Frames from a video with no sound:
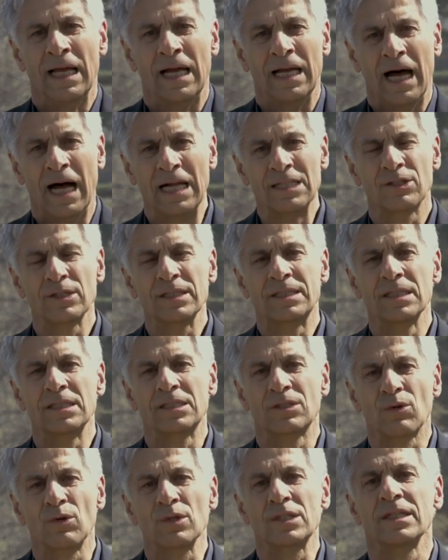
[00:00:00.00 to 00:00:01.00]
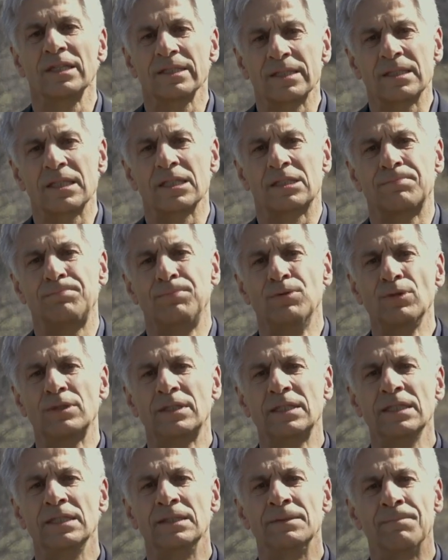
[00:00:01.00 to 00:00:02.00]
Also es ist Russland, es ist
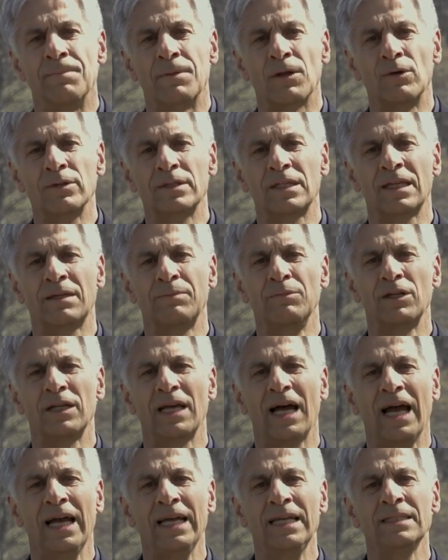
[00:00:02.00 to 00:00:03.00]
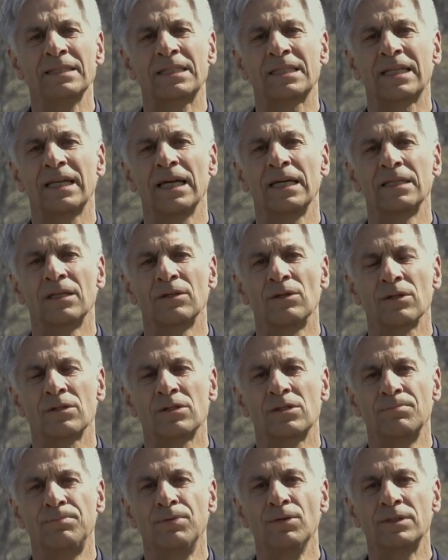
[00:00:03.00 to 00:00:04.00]
Putin. Und ich würde eins gerne noch
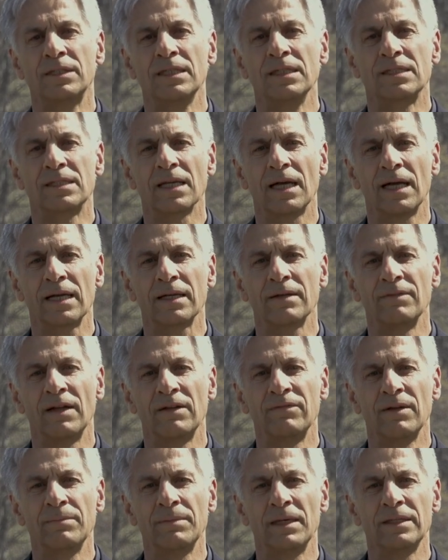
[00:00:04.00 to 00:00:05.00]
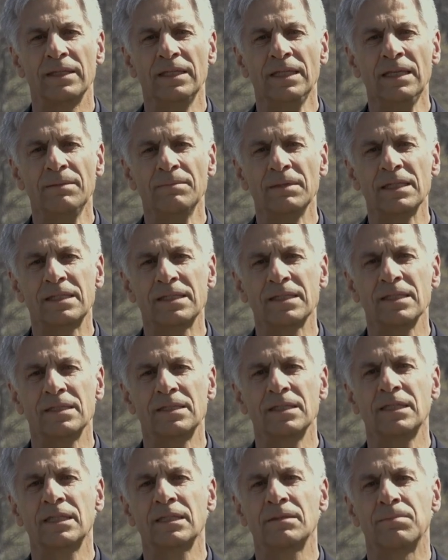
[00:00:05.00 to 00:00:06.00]
zu Putin sagen, weil wenn man ihm ins
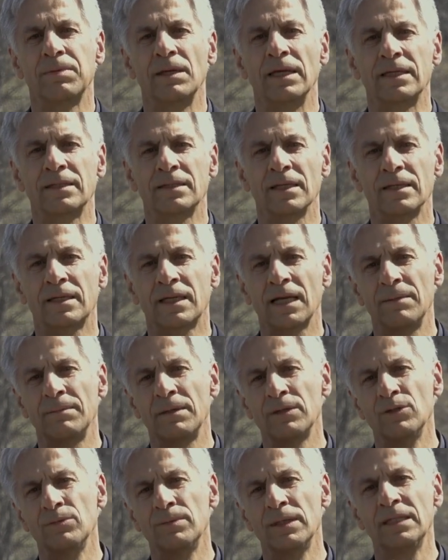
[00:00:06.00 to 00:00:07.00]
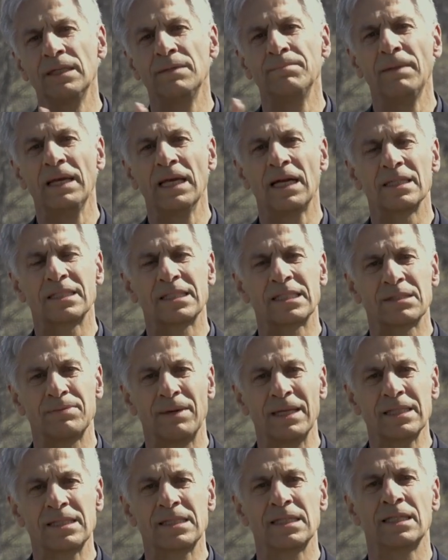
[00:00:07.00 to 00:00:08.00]
Gesicht blickt, dann kann man über die mehr als
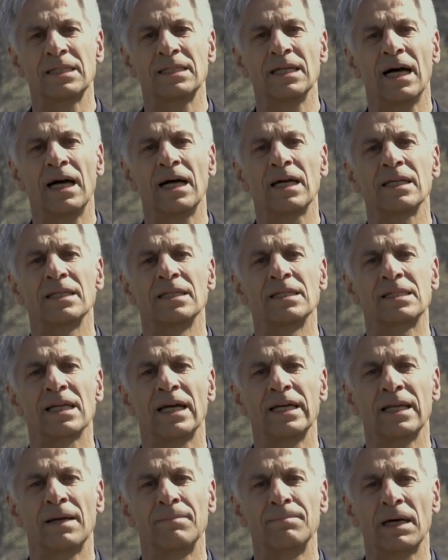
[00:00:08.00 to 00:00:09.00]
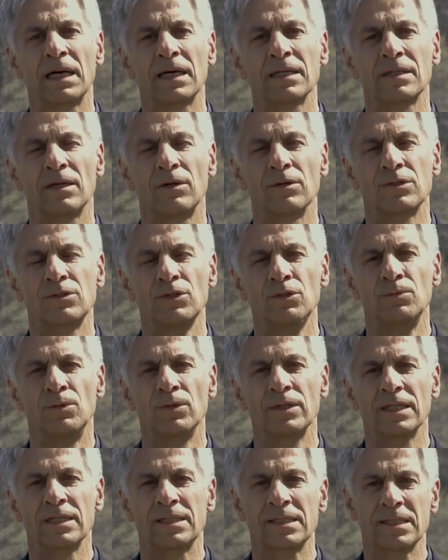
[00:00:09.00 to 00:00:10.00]
20 Jahre seiner
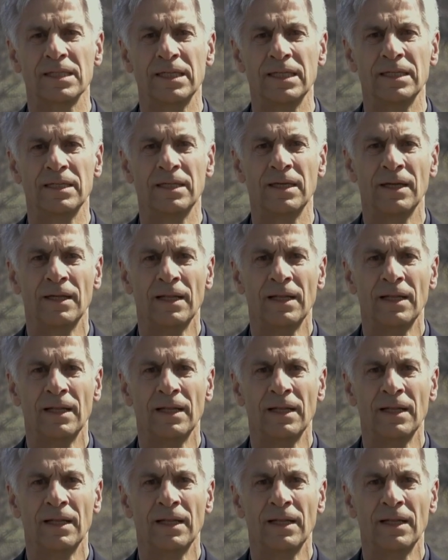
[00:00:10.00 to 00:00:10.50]
Machtausübung jetzt sehen,